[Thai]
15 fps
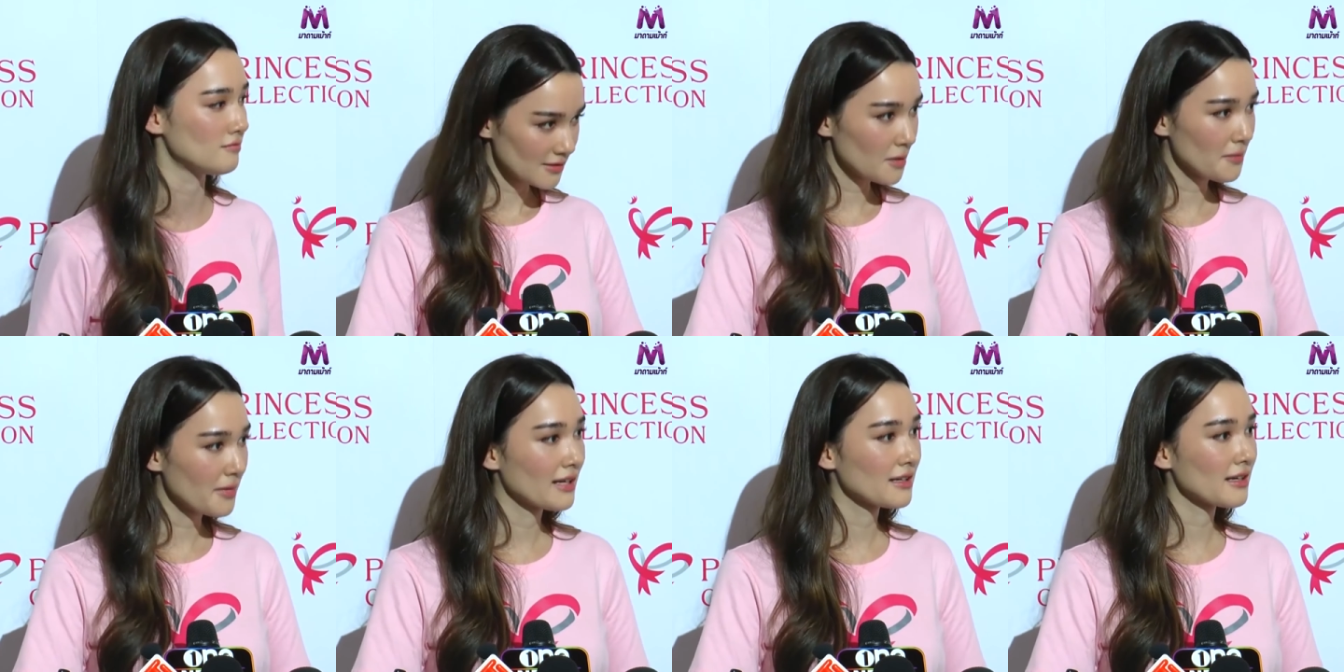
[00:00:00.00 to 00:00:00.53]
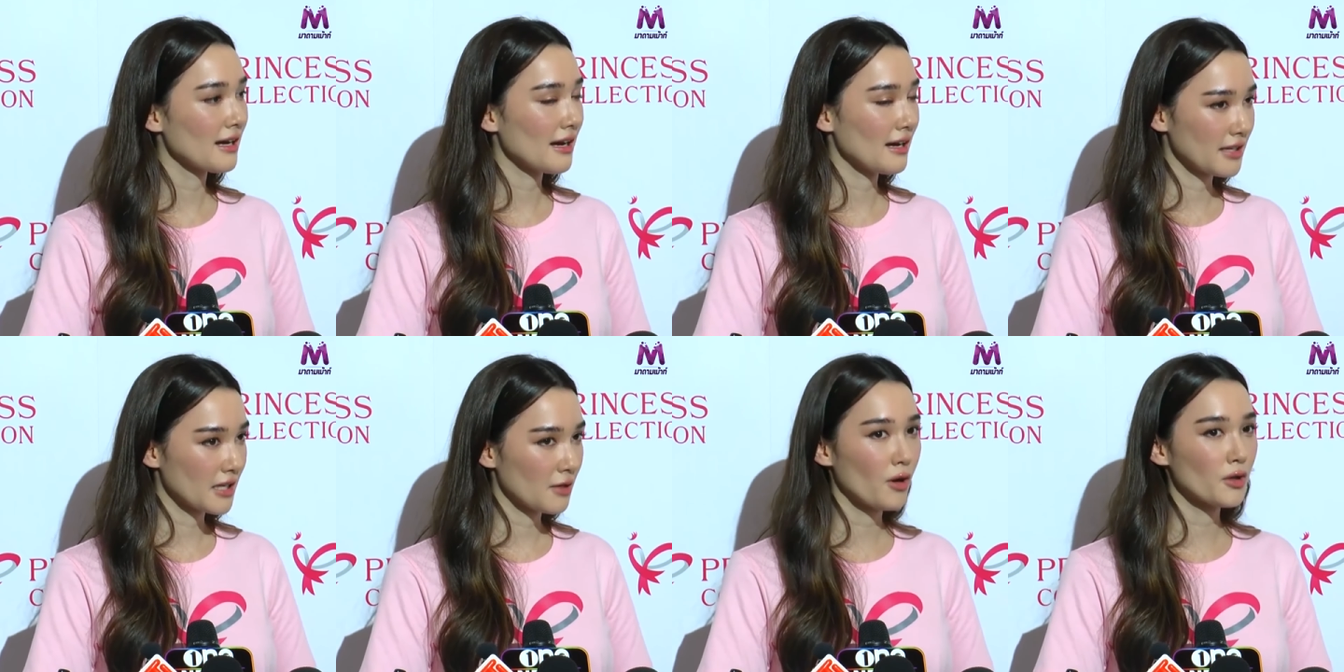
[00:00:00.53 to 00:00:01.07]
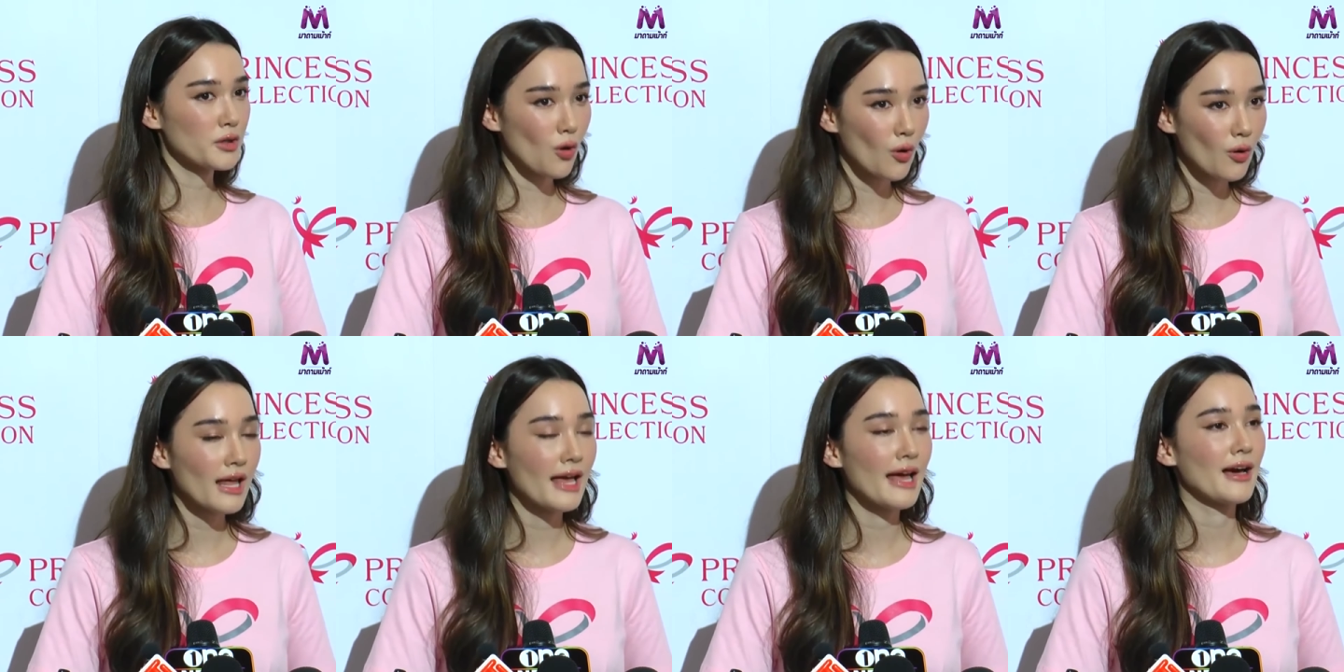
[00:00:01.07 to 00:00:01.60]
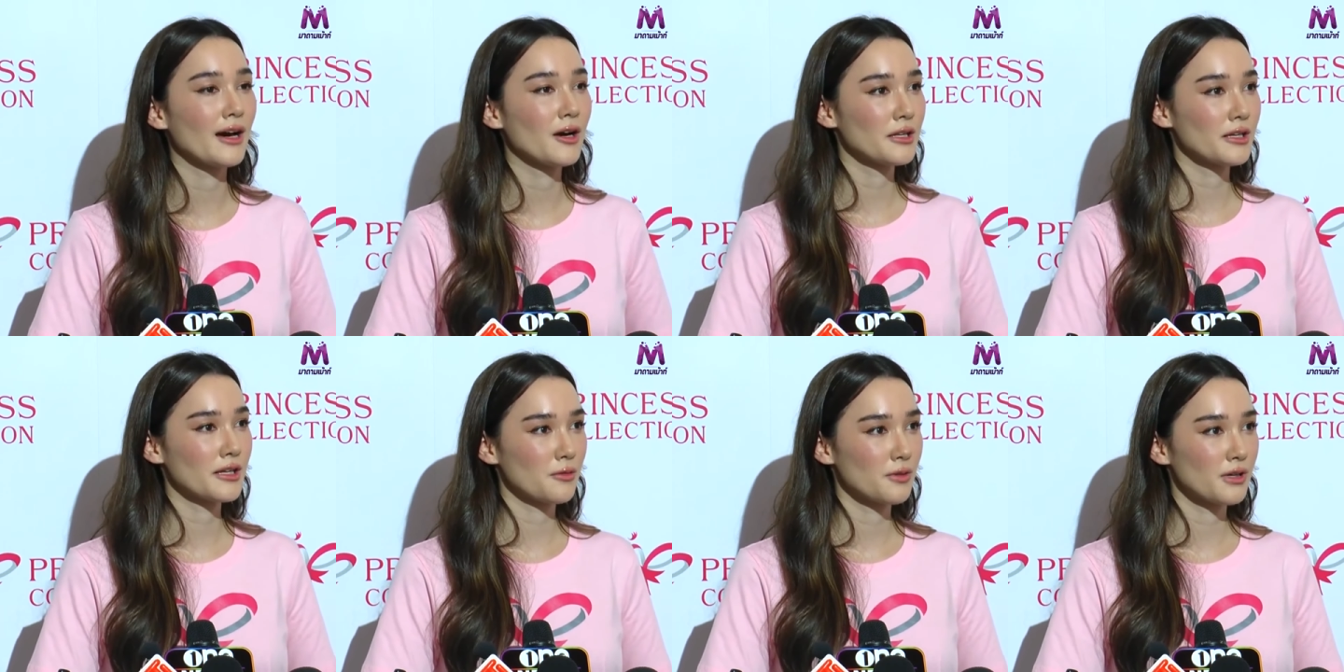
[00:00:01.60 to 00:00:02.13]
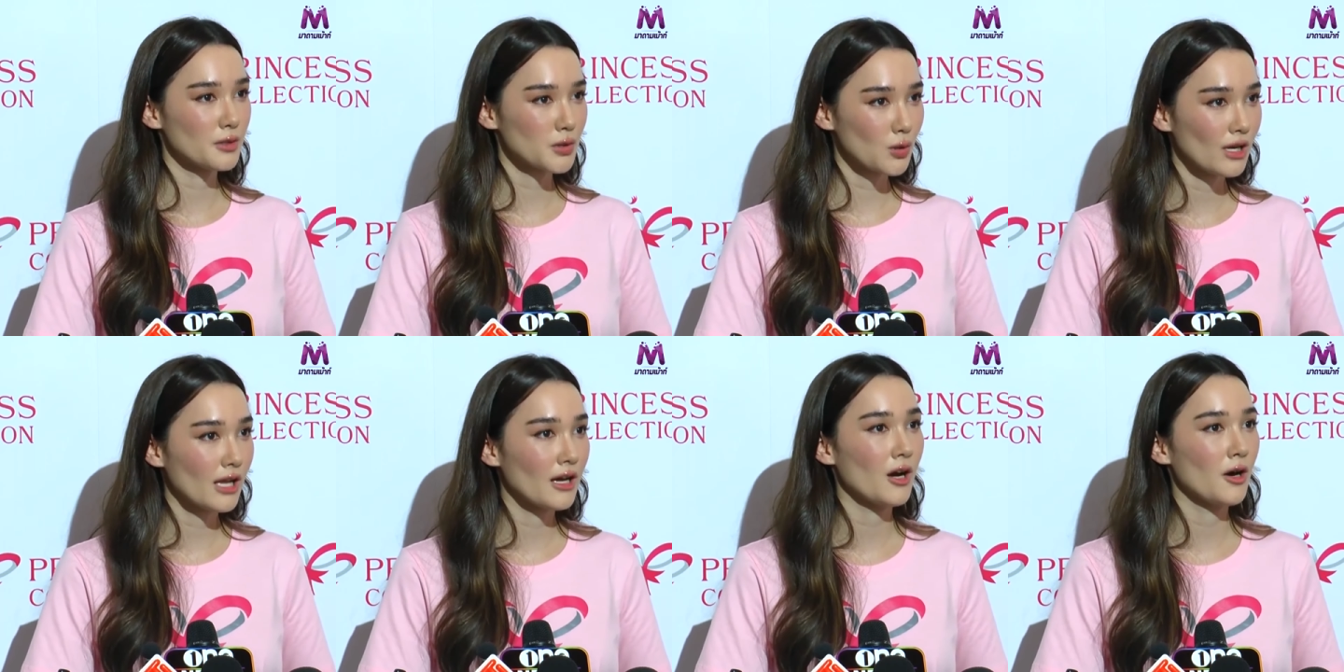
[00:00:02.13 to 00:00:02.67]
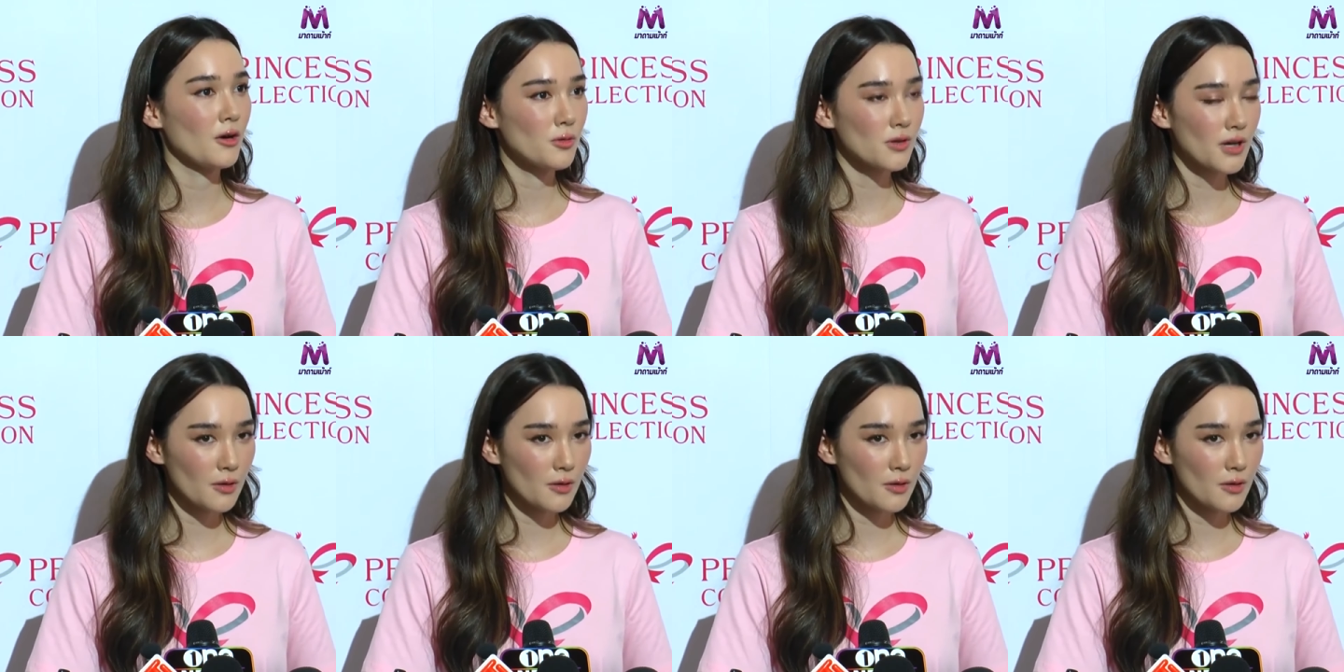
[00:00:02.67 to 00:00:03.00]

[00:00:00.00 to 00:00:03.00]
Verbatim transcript: เชื่อมั่นค่ะเดียคิดว่าเขาโตแล้วเดียคิดว่าเขาโตแล้วเขา